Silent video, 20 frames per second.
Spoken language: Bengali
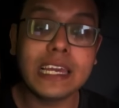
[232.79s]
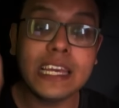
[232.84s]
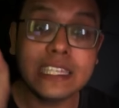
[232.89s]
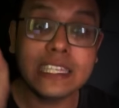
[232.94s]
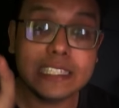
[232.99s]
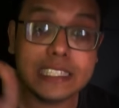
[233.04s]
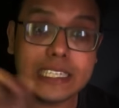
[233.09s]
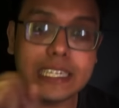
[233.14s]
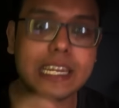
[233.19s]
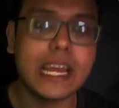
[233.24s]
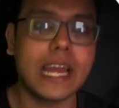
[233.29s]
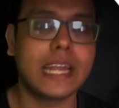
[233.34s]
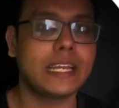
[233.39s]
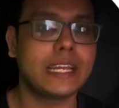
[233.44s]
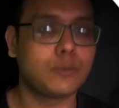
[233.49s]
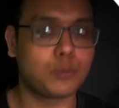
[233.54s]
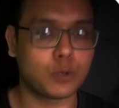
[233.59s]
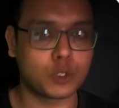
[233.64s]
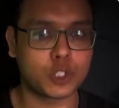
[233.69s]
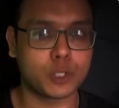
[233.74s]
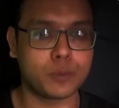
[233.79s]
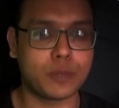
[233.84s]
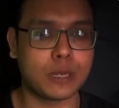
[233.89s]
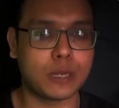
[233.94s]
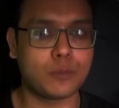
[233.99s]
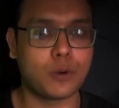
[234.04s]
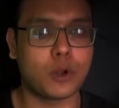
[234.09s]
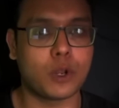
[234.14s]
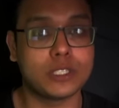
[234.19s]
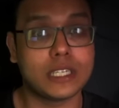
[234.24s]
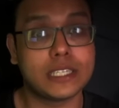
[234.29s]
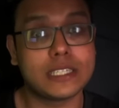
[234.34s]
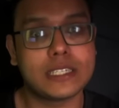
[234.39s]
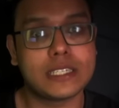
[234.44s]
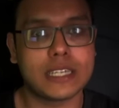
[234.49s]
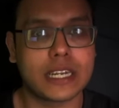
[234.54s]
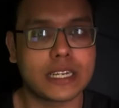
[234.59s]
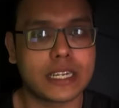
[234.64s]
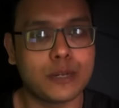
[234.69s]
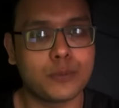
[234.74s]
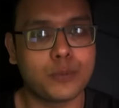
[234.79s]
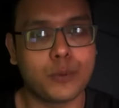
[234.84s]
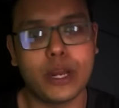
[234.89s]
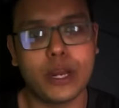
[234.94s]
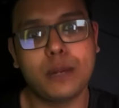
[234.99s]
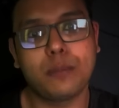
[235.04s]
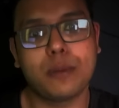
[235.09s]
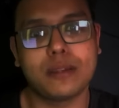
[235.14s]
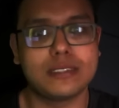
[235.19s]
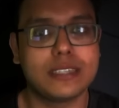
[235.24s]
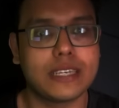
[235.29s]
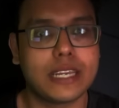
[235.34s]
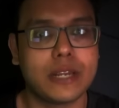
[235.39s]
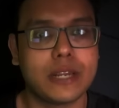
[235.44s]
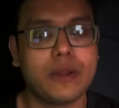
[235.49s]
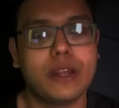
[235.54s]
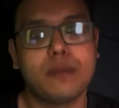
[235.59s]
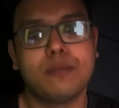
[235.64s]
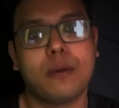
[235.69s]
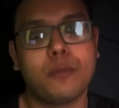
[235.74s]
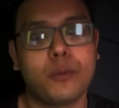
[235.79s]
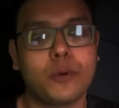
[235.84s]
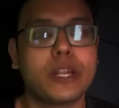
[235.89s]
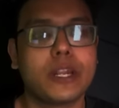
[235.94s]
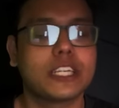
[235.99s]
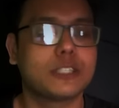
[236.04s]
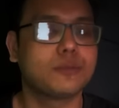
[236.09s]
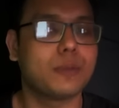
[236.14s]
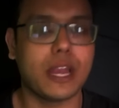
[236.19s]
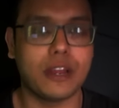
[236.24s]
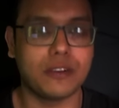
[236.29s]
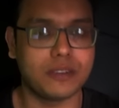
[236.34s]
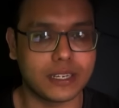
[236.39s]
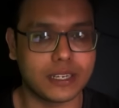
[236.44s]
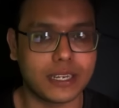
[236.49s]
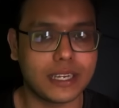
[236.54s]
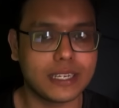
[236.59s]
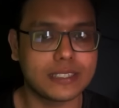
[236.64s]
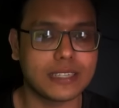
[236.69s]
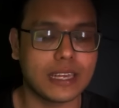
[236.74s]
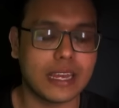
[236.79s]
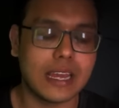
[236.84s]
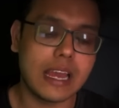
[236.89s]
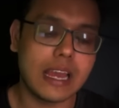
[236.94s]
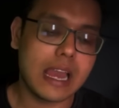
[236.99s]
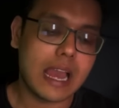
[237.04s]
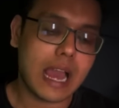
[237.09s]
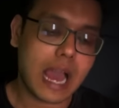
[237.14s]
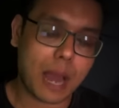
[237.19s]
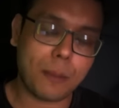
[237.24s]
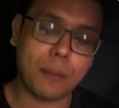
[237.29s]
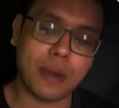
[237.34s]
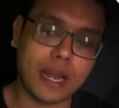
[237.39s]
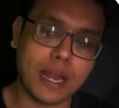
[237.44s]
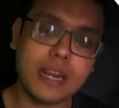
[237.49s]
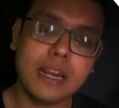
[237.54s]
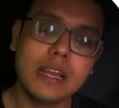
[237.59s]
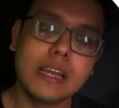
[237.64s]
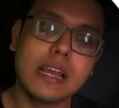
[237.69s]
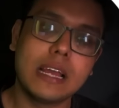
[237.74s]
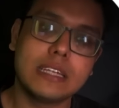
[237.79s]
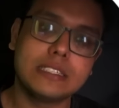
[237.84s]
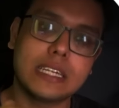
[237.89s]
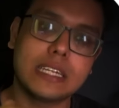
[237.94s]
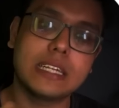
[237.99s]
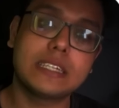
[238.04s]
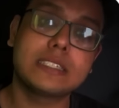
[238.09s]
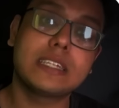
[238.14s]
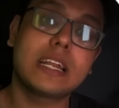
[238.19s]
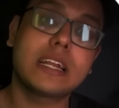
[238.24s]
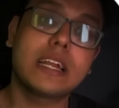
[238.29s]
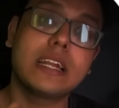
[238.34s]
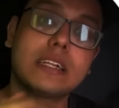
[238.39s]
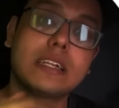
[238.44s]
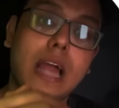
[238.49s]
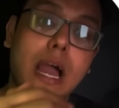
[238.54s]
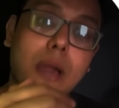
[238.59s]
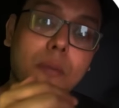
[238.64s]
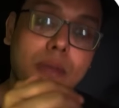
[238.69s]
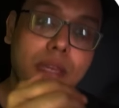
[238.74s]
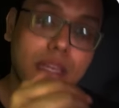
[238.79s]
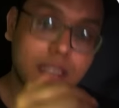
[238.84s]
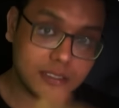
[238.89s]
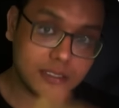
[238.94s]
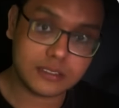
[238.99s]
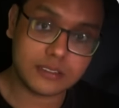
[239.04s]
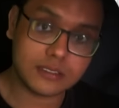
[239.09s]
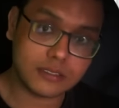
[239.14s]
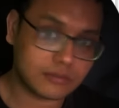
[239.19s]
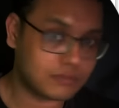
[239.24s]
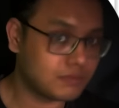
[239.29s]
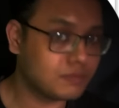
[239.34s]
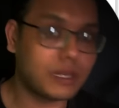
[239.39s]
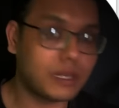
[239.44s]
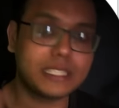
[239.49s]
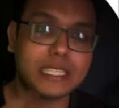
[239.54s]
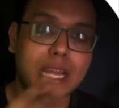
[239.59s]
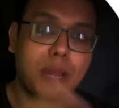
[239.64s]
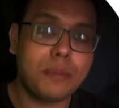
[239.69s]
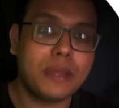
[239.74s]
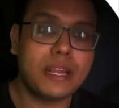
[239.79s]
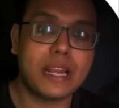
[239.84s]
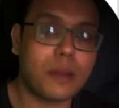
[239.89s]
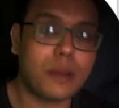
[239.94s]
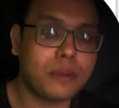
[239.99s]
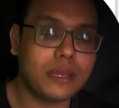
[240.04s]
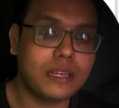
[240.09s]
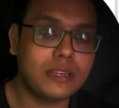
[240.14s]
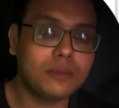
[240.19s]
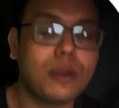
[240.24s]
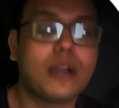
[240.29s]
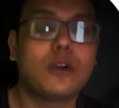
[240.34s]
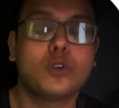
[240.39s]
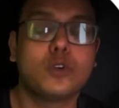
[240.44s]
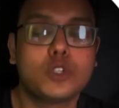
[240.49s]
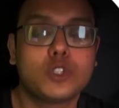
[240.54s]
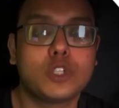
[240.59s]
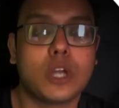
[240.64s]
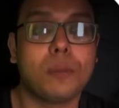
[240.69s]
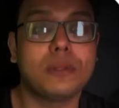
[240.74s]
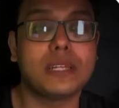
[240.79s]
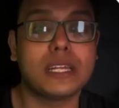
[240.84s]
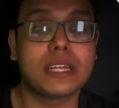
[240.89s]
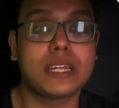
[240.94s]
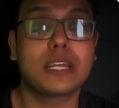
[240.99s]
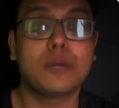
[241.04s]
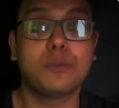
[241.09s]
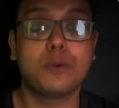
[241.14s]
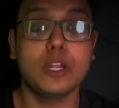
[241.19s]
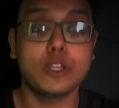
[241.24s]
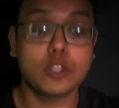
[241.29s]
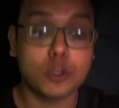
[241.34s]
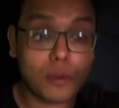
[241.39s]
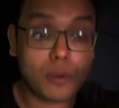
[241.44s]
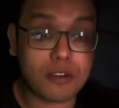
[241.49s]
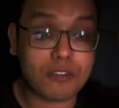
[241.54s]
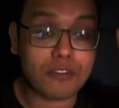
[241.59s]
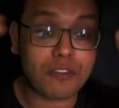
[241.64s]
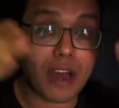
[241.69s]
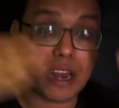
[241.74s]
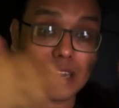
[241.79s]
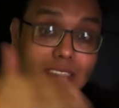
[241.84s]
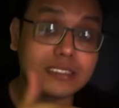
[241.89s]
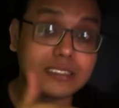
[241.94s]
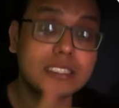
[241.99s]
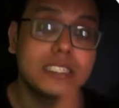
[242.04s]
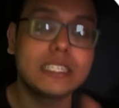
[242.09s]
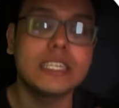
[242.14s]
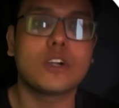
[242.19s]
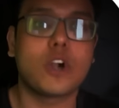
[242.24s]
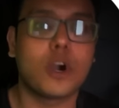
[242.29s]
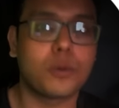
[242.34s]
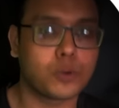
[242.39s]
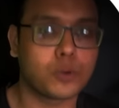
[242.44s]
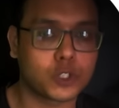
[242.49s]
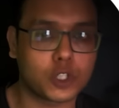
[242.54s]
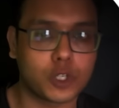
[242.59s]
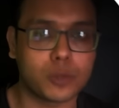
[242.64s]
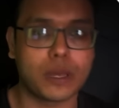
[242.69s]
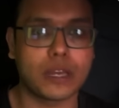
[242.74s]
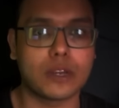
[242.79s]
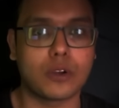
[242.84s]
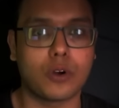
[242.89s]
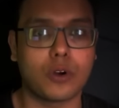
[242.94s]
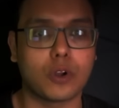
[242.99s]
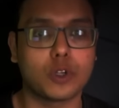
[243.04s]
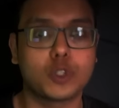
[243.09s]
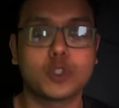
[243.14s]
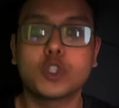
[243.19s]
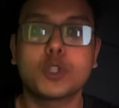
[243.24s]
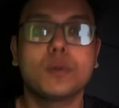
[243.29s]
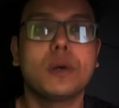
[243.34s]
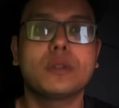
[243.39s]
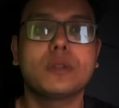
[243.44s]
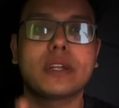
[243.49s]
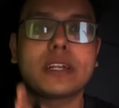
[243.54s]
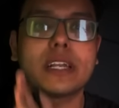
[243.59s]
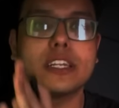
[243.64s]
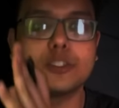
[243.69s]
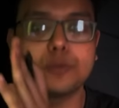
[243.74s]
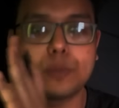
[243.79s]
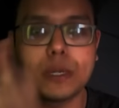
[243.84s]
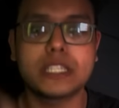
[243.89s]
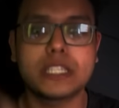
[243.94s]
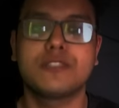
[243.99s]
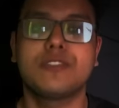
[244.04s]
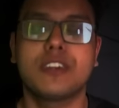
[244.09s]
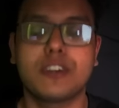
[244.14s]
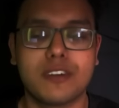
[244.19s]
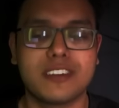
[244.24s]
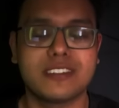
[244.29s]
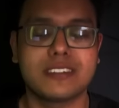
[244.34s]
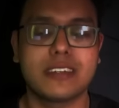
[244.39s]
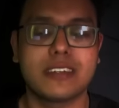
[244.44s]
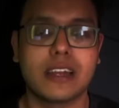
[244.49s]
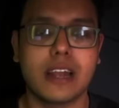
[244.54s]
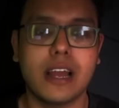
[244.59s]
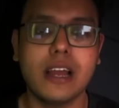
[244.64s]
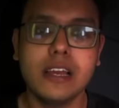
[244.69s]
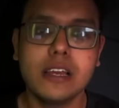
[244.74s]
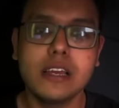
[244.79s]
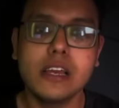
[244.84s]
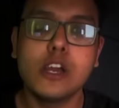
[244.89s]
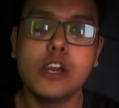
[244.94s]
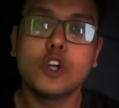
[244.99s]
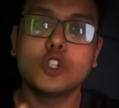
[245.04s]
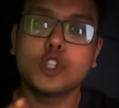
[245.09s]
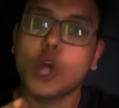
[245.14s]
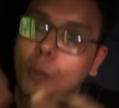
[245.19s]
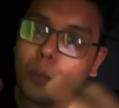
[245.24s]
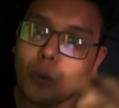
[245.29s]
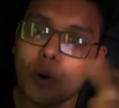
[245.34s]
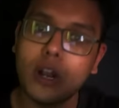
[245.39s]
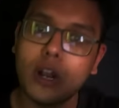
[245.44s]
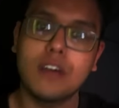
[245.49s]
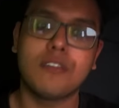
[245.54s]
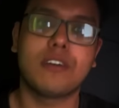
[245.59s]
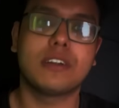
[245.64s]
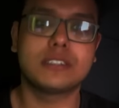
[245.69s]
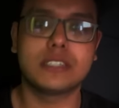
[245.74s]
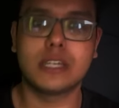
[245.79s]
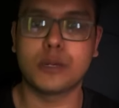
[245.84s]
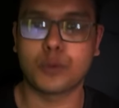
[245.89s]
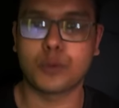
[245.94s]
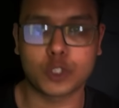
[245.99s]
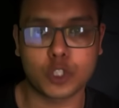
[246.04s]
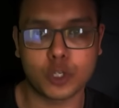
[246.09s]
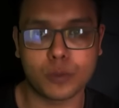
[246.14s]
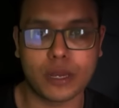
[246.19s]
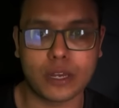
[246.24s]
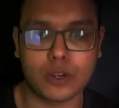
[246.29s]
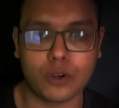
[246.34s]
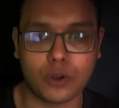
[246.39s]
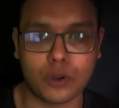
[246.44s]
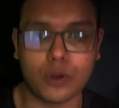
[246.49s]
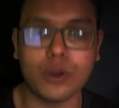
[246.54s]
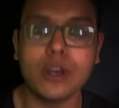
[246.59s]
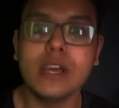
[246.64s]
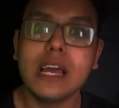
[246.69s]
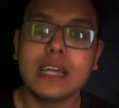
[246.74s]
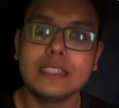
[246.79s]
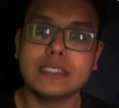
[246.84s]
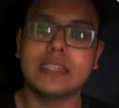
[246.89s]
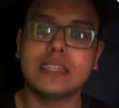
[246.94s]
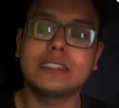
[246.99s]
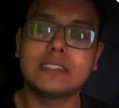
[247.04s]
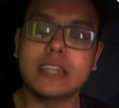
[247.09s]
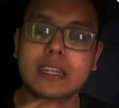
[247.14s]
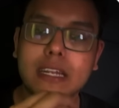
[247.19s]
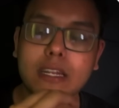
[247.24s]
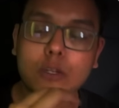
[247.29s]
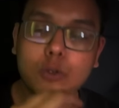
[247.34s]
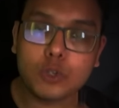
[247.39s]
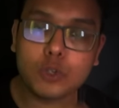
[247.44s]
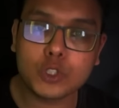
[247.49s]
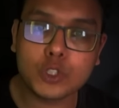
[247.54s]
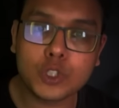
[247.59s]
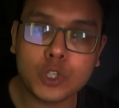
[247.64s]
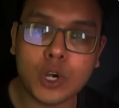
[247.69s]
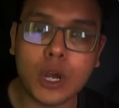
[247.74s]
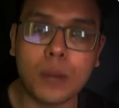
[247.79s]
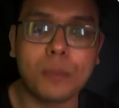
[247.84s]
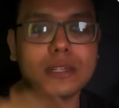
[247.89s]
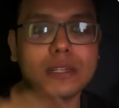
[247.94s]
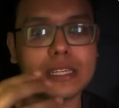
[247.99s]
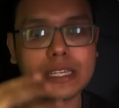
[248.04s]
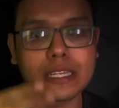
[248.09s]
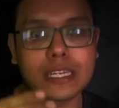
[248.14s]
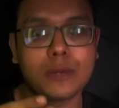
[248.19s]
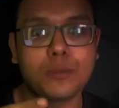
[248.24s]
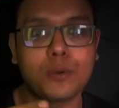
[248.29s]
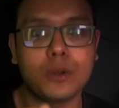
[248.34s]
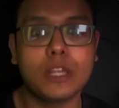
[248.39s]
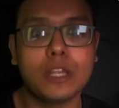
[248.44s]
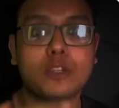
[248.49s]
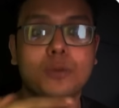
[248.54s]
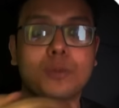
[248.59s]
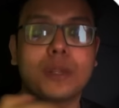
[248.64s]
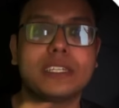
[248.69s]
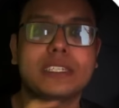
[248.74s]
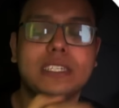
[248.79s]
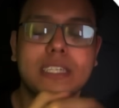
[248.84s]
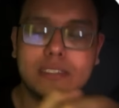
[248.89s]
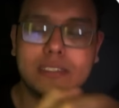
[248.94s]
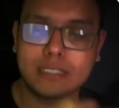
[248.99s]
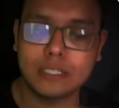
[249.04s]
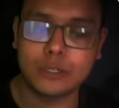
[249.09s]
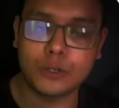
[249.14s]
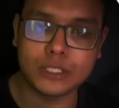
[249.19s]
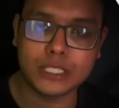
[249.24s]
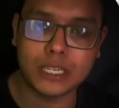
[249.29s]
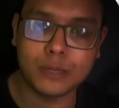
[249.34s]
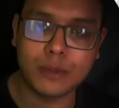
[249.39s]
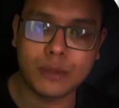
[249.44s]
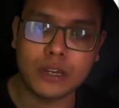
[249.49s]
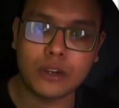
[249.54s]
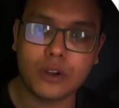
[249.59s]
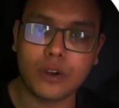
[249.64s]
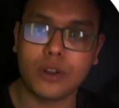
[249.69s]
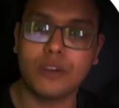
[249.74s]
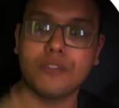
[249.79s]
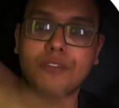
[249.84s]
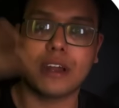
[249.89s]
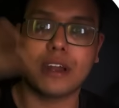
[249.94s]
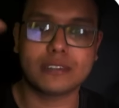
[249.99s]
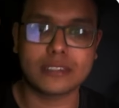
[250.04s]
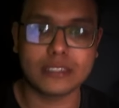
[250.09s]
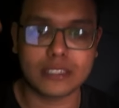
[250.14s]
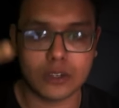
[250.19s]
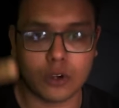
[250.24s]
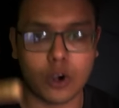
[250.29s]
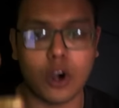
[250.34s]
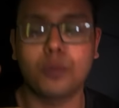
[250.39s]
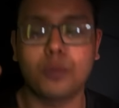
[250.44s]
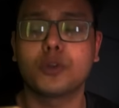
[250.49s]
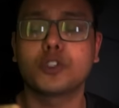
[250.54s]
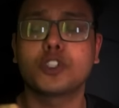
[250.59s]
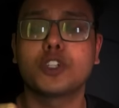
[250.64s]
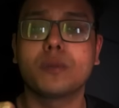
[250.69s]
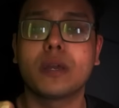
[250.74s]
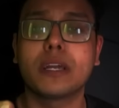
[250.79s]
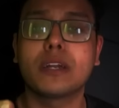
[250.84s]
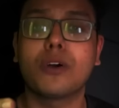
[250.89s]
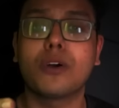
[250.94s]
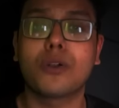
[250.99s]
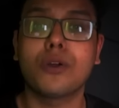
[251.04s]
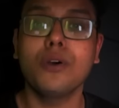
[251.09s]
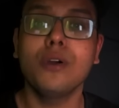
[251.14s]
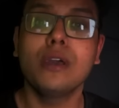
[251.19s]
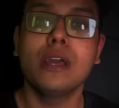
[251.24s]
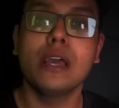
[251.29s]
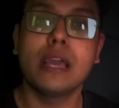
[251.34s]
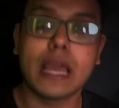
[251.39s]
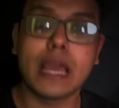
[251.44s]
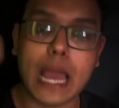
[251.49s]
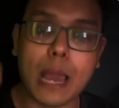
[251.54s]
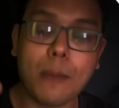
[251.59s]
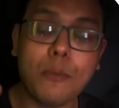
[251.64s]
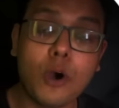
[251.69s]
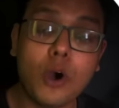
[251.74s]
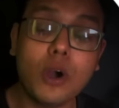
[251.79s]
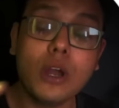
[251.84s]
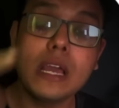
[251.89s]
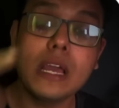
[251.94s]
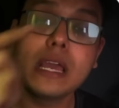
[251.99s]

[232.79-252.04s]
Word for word: ইঞ্জিনিয়ারিং প্রশ্ন ব্যাংক বড় যাদের টার্গেট বুয়েট বা সিকিউরেট বা বুটেক্স বায়োটি ঠিক আছে আবার যাদের টার্গেট ঢাবি বা জাবি রাবি বা গুচ্ছ আমি তাদেরকে বলি তোমরা ভার্সিটি ক প্রশ্ন ব্যাংক করো শুধুমাত্র একটা স্পেসিফিক ভার্সিটি না সবগুলো ভার্সিটির প্রশ্ন ব্যাংক করো যাদের টার্গেট গুচ্ছ আমি তাদেরকে বলি তোমরা জিএসটি কোশ্চেন ব্যাংক করো ভার্সিটি ক প্রশ্ন ব্যাংক করো এবং